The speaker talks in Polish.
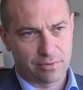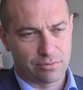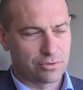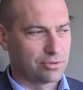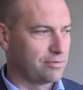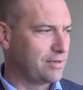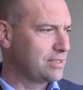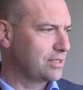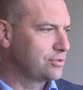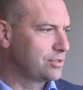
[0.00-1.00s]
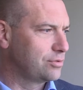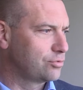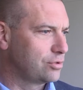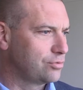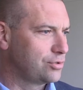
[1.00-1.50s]
koło skrzyżowania,
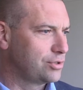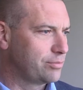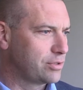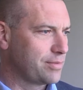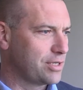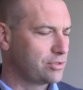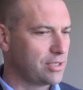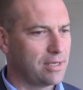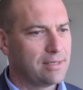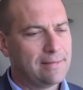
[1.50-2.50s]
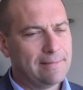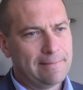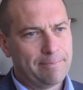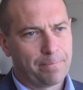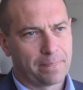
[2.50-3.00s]
gdzie dużo ludzi się przemieszcza,
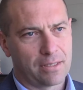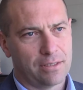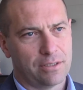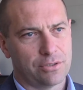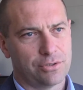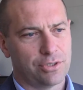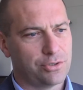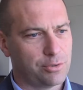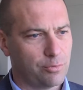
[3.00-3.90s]
mm, też dzieci i